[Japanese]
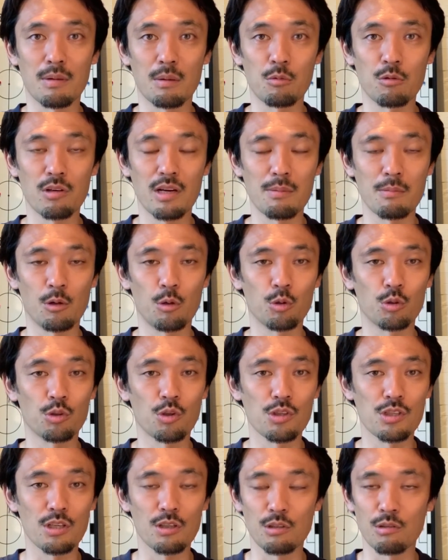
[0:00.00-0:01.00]
まあ、僕は今ほっ
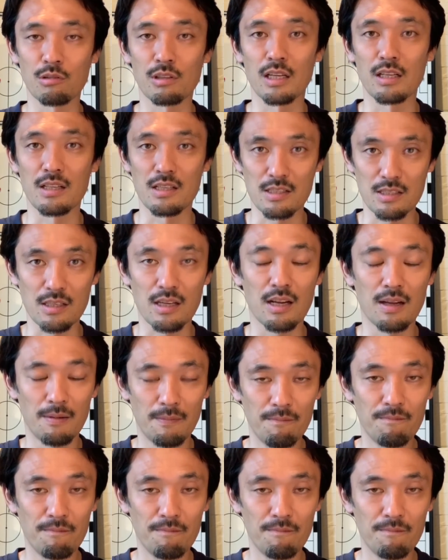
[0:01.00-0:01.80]
としてるとこなんですが、